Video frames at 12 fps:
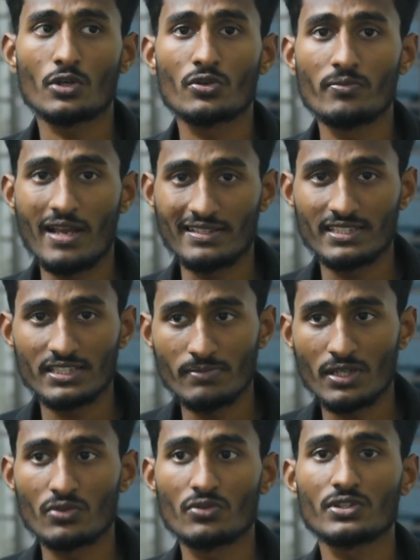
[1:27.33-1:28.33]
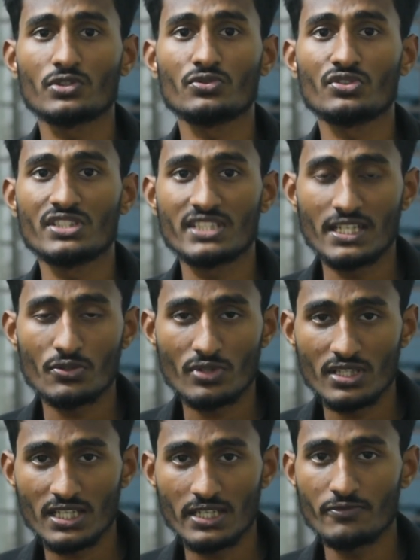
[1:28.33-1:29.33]
কোনো মেসেজ বা কোনো কিছু যদি সেন্ড
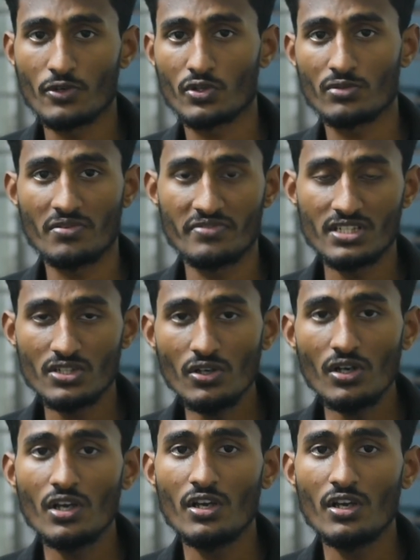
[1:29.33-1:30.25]
করে থাকেন ফটো বা ভিডিও